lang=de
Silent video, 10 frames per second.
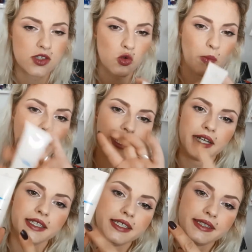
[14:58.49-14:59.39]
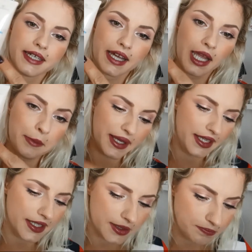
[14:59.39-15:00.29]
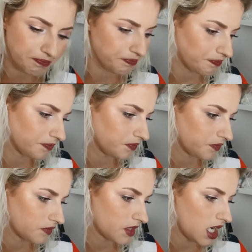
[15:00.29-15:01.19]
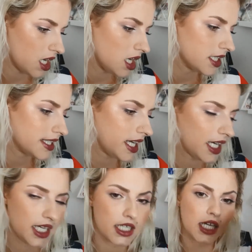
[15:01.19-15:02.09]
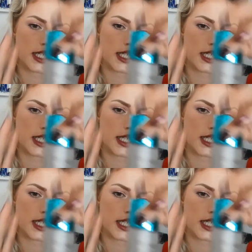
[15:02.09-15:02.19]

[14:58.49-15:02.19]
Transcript: Zum einen diese Creme hier, dann